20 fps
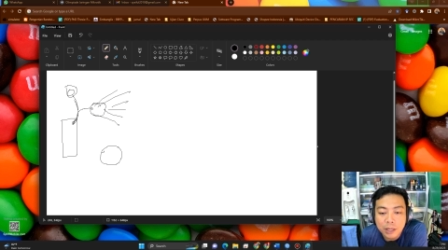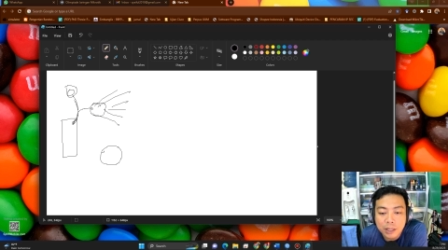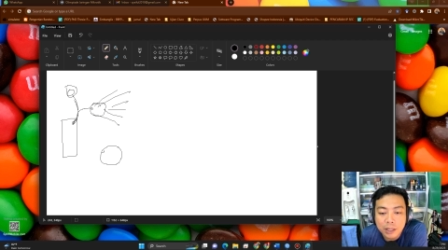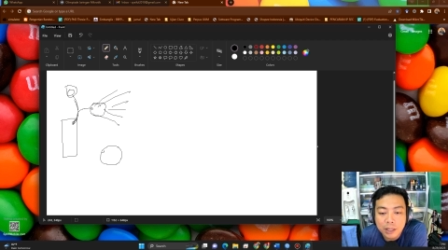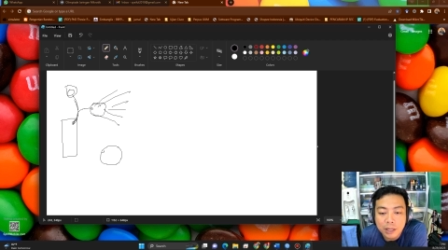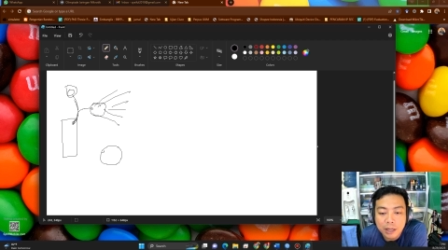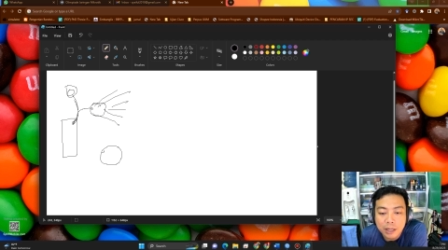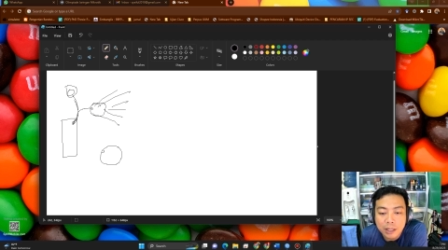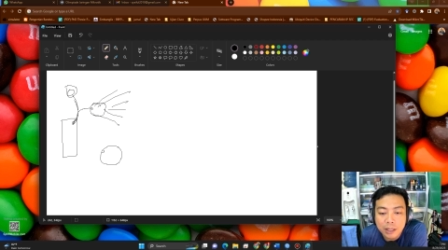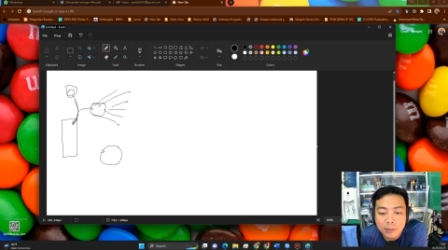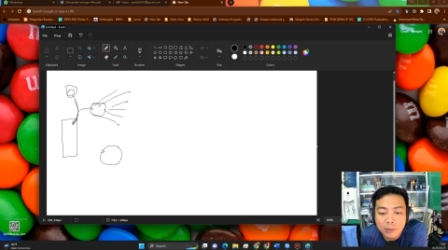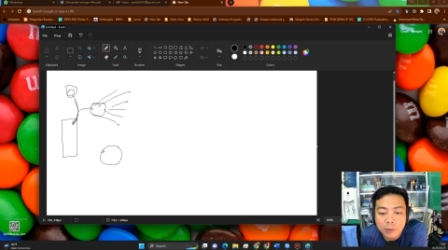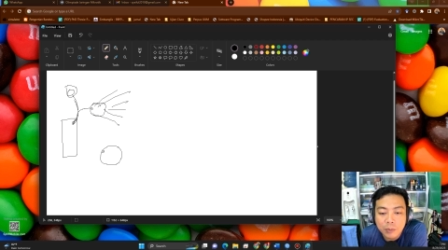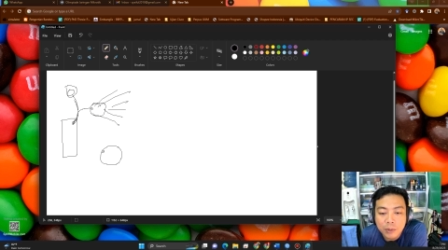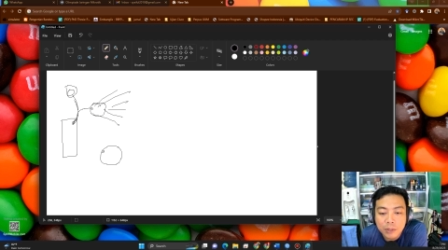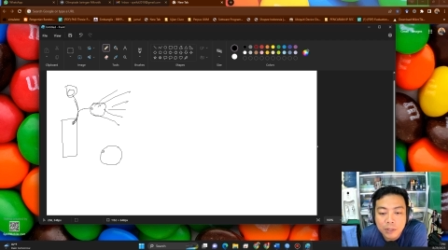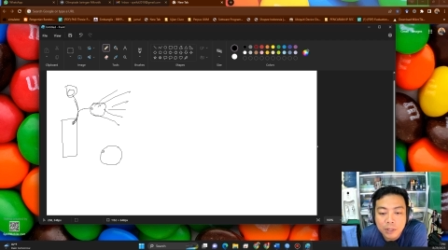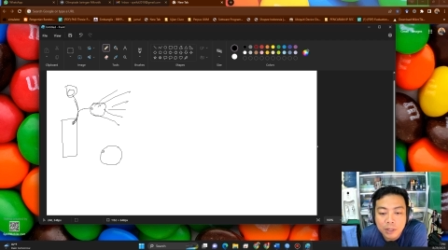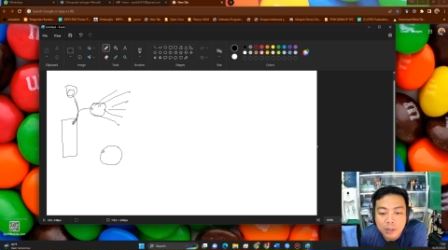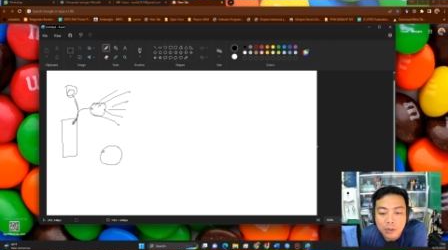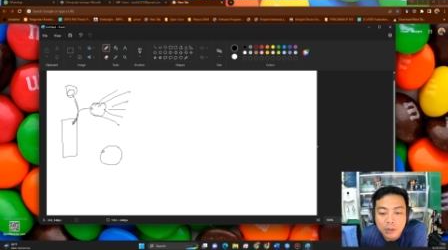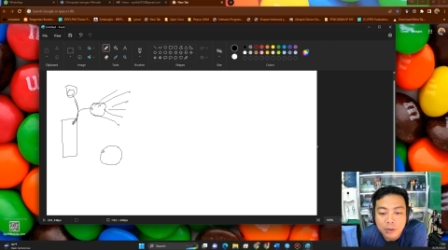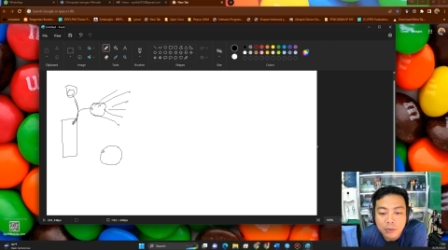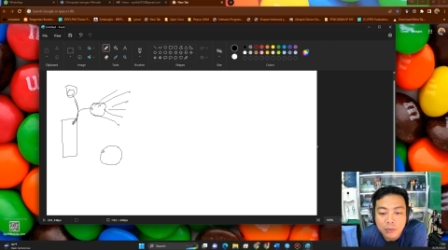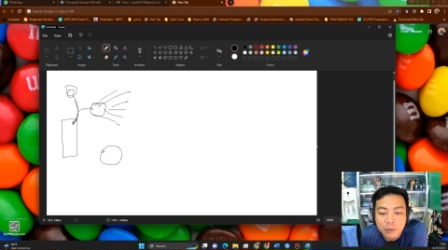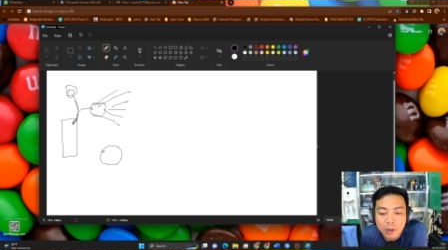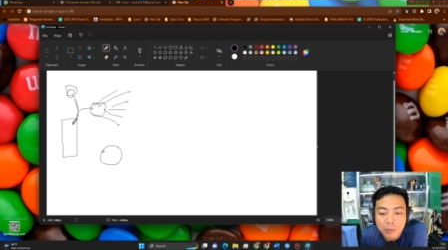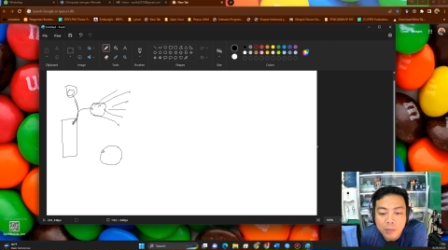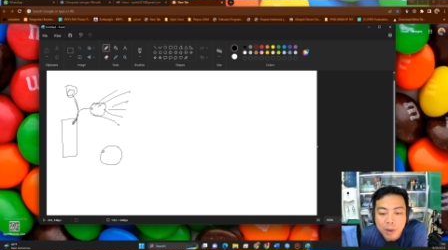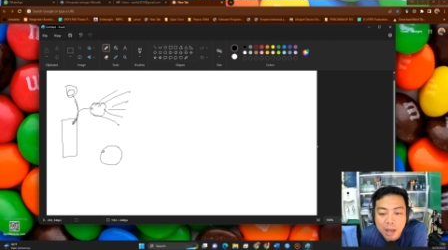ketika kita mau masang
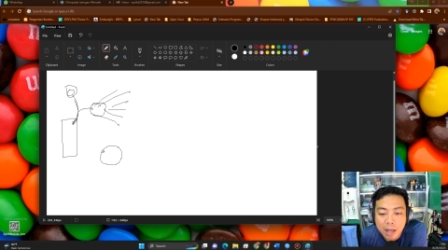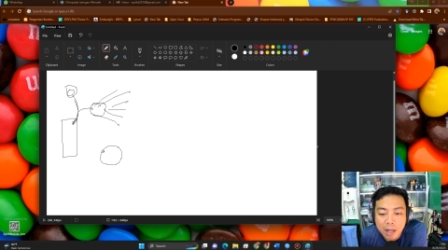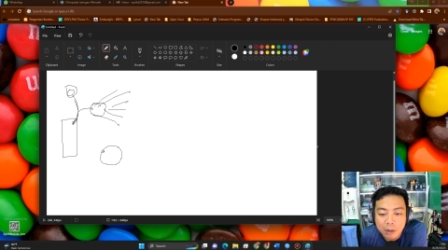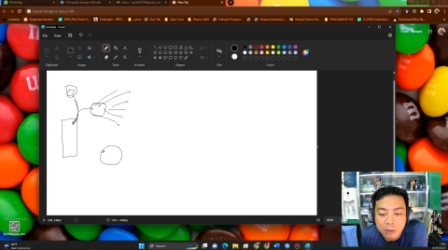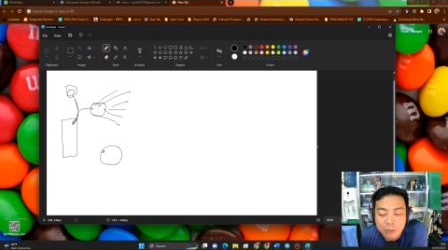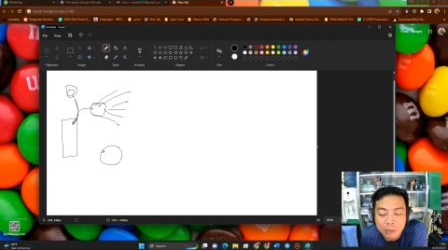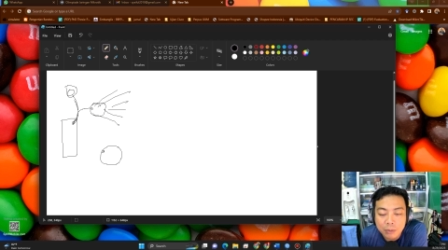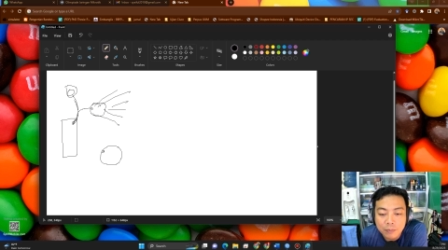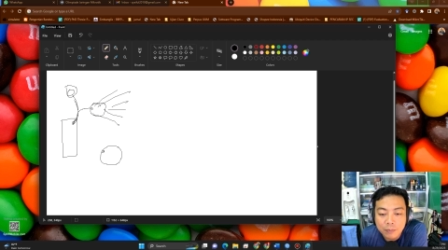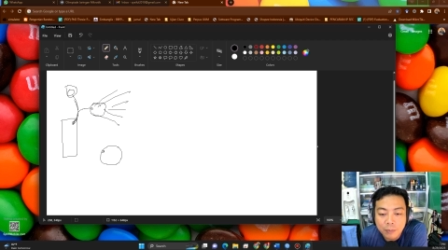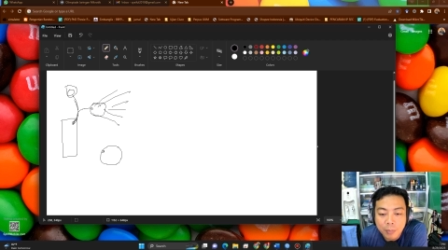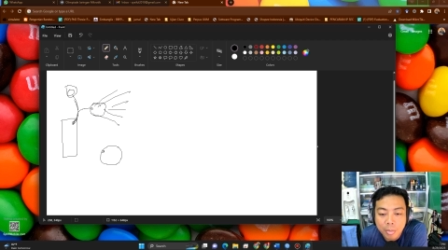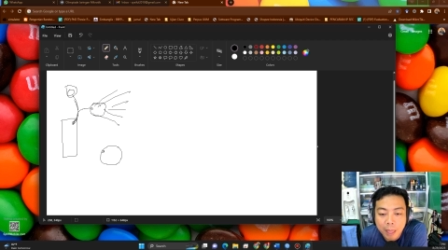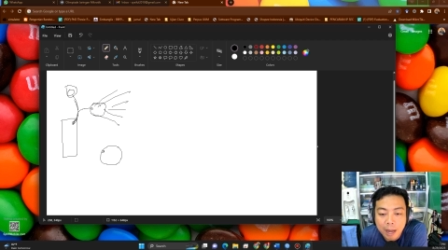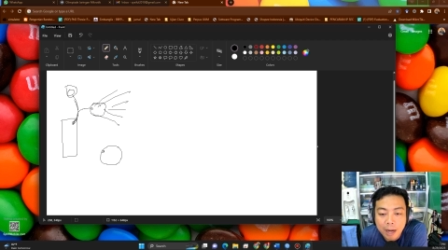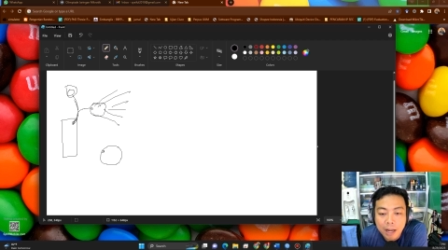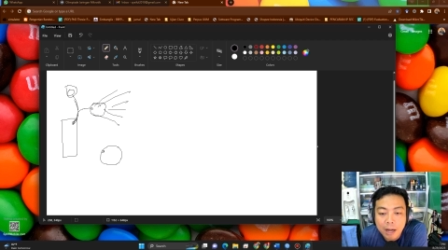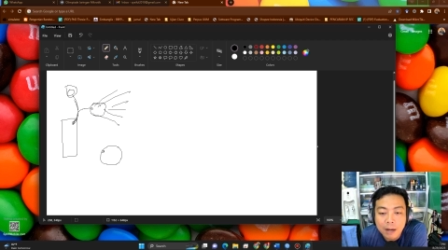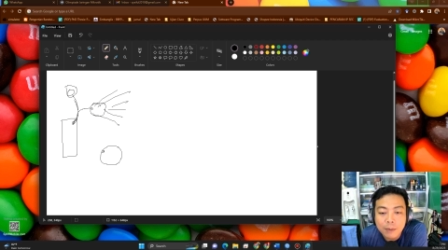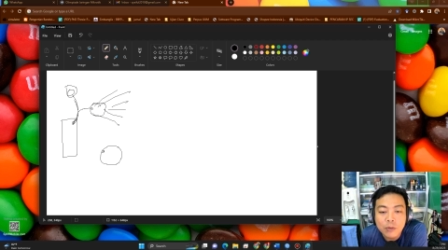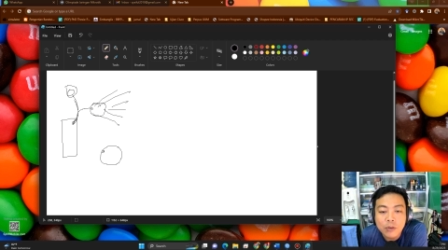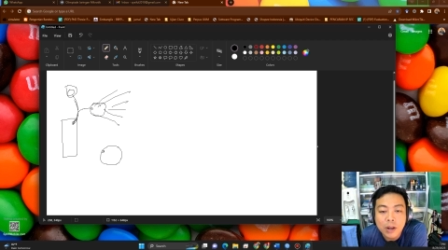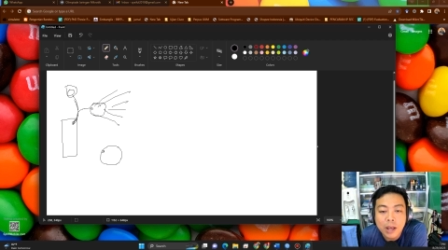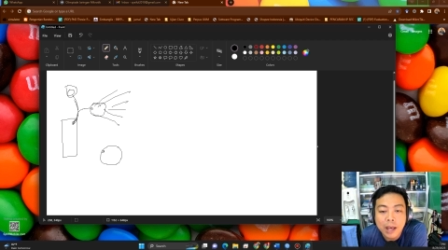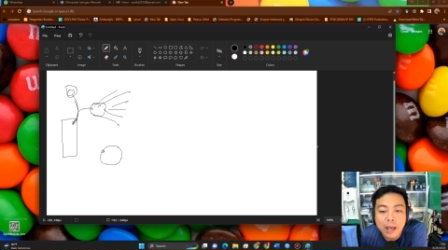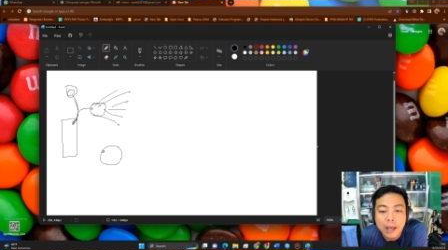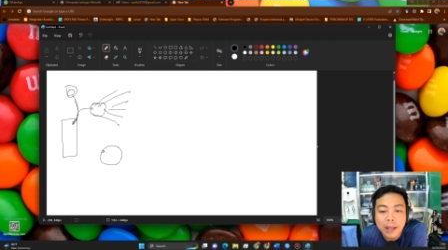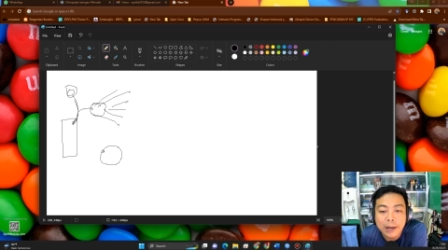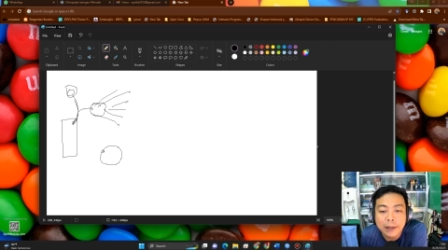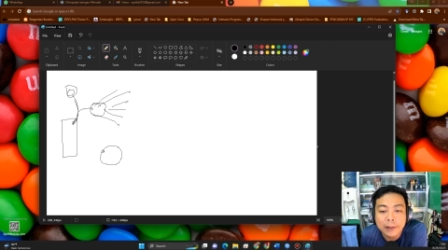Unify baru, ada
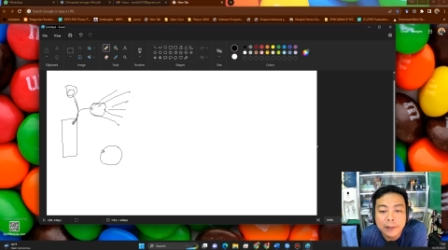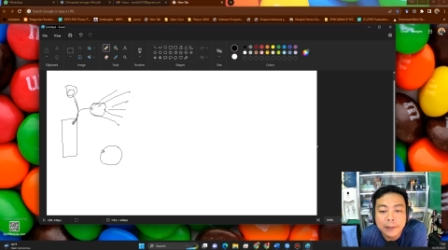kemudahan.